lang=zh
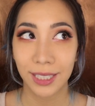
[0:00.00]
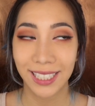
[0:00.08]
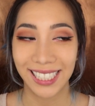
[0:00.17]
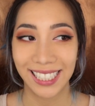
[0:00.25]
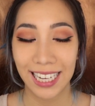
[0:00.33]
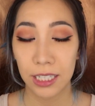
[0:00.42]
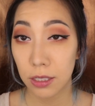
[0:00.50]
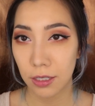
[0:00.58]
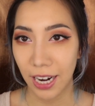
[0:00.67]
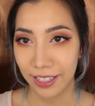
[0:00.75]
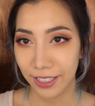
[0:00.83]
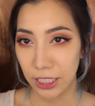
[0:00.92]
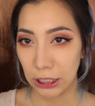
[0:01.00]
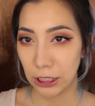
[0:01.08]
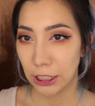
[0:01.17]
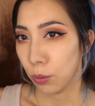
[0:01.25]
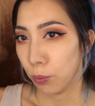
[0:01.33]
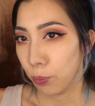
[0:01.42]
简单自然的
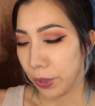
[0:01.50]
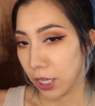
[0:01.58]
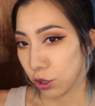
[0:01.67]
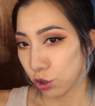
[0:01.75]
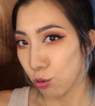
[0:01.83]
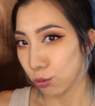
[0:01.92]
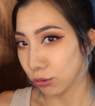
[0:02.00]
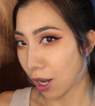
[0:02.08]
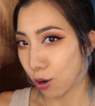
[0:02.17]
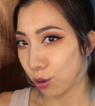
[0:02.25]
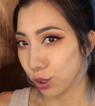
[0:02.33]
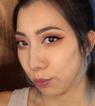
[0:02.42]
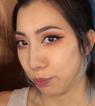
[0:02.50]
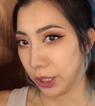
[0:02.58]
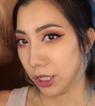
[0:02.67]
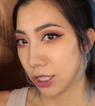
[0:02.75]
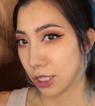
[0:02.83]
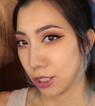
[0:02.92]
免动刀的
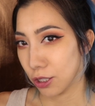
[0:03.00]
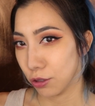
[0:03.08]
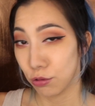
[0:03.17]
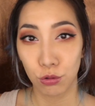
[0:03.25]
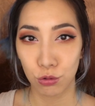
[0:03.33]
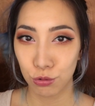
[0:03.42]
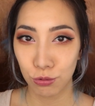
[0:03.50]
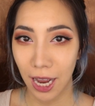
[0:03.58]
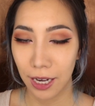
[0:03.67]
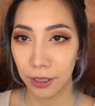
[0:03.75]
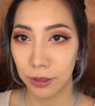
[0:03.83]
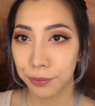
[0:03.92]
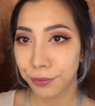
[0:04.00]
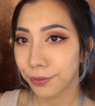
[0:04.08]
鼻子就出来了，